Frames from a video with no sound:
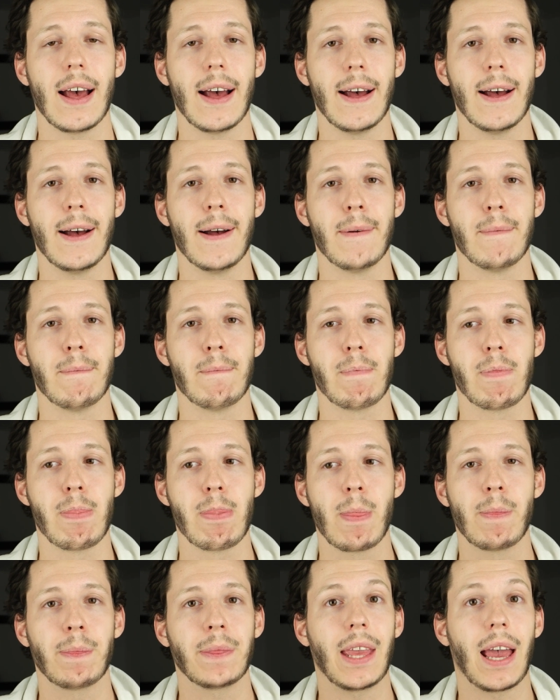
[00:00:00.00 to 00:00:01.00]
ähm,
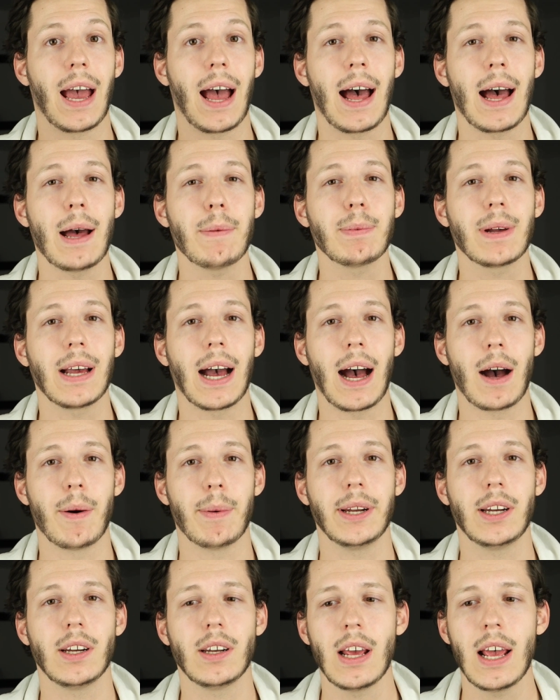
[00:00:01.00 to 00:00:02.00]
ja,
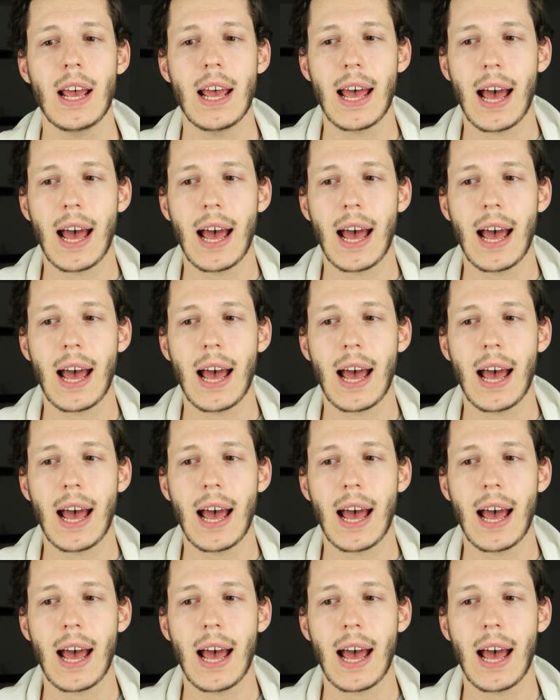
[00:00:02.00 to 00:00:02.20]
abgearbeitet,